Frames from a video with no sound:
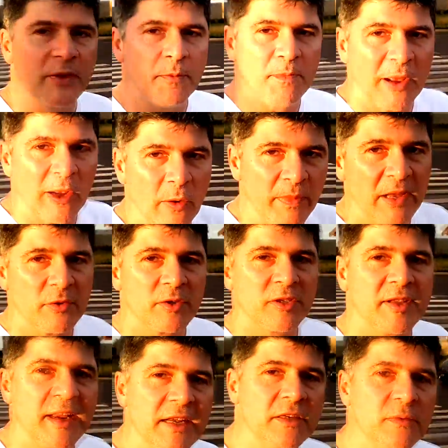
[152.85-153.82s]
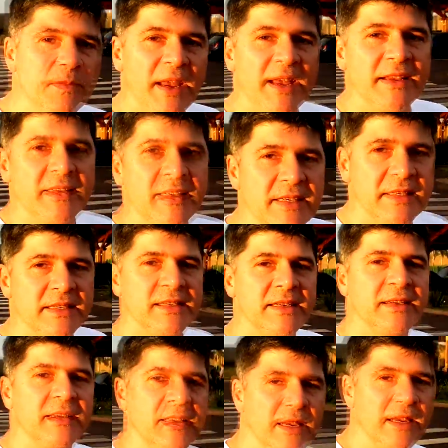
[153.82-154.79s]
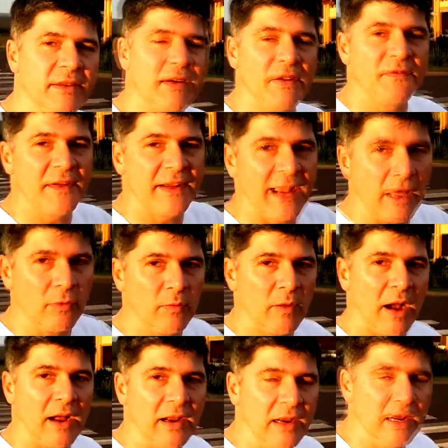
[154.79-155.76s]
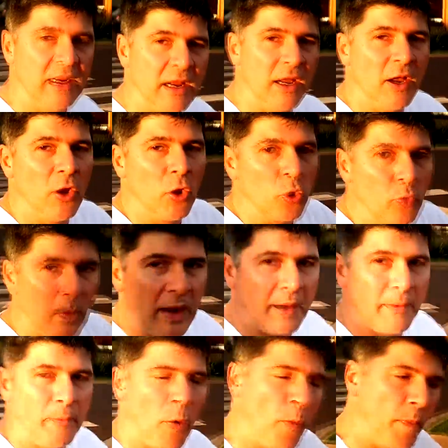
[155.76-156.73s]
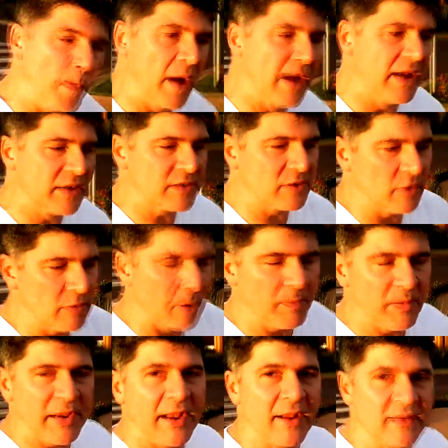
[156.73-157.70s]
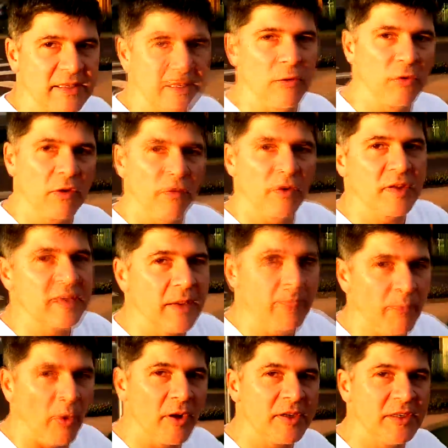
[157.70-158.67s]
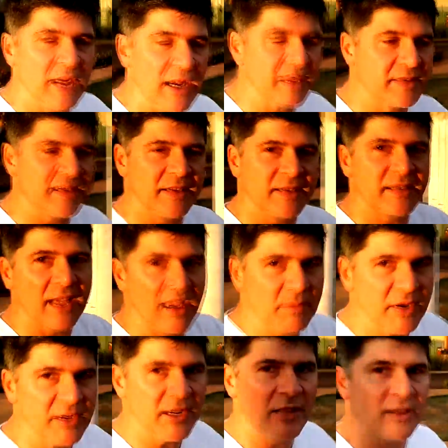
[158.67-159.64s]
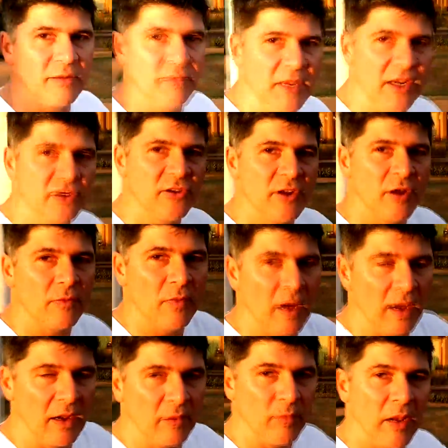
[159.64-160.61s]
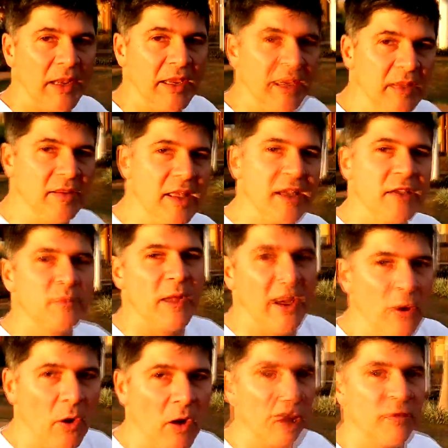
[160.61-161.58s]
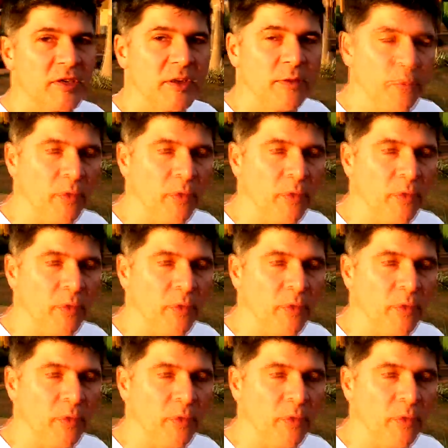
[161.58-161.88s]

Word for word: de pelo menos três meses, que vai ficar numa, numa poupança ou numa aplicação que você pode acessar imediatamente, né, com uma, uma liquidez maior, que você